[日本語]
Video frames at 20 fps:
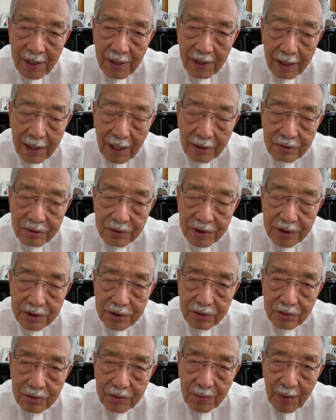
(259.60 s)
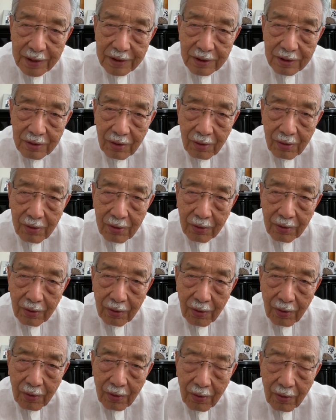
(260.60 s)
約20万
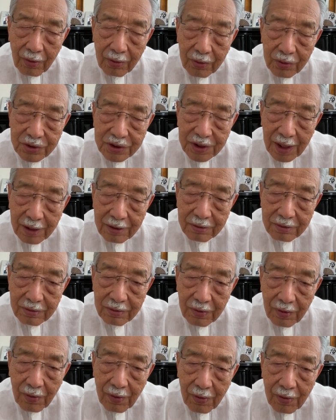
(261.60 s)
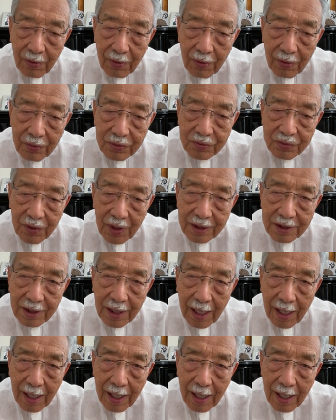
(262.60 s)
のロシア軍を
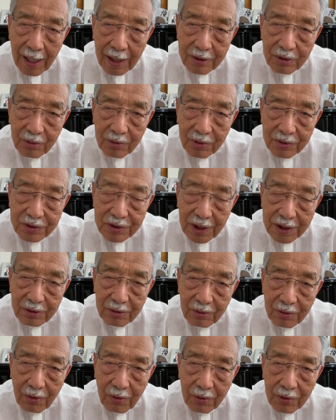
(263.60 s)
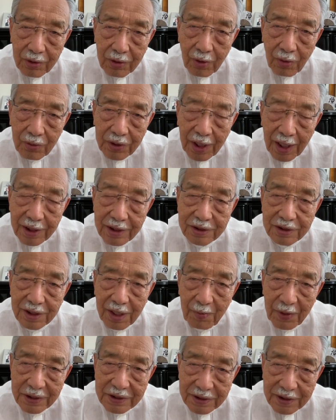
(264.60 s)
ウクライナとロシアとの国境に貼り
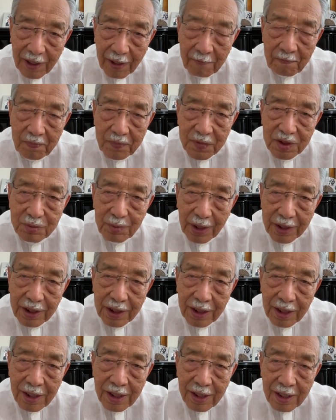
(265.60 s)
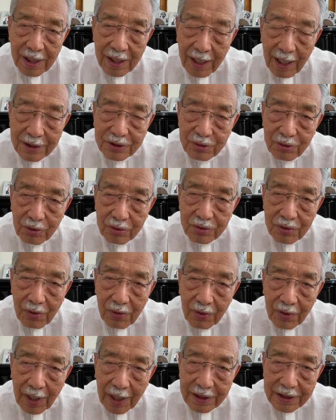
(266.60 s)
付けまして、つまり圧力
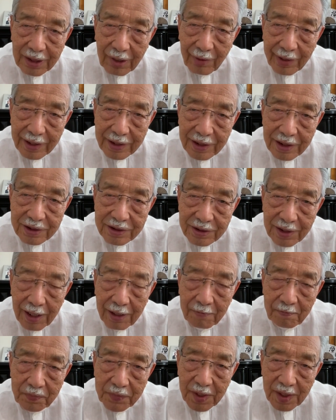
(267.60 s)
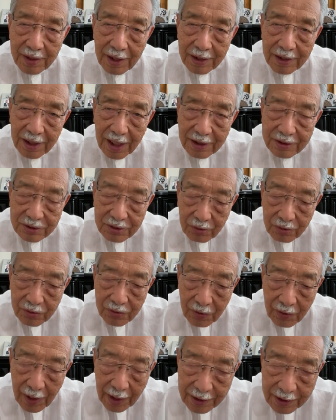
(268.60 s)
をかけたわけですね。で、なんで圧
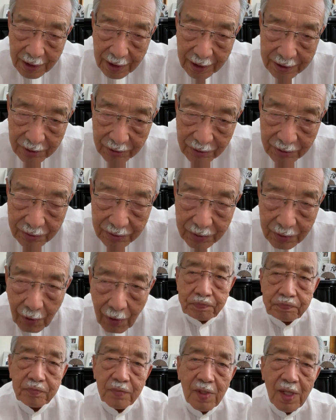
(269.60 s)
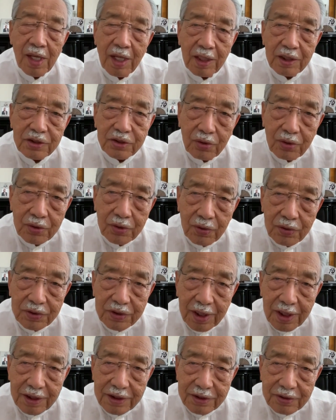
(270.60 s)
力をかけたかというと、ちょうど
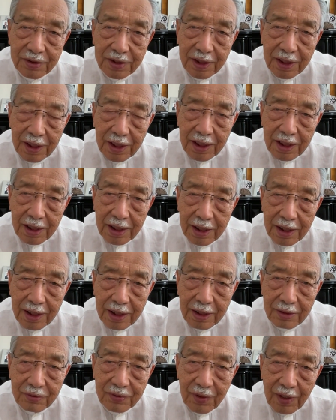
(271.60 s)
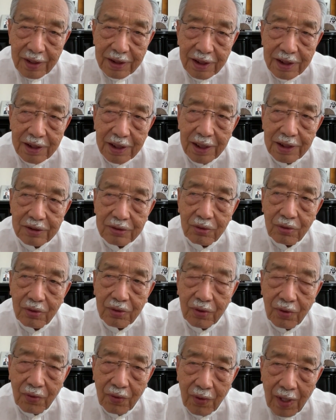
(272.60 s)
ゼレンスキーウクライナ大
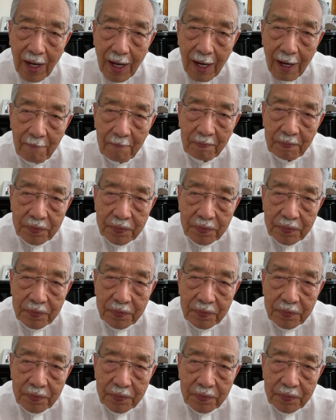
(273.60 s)
統領が、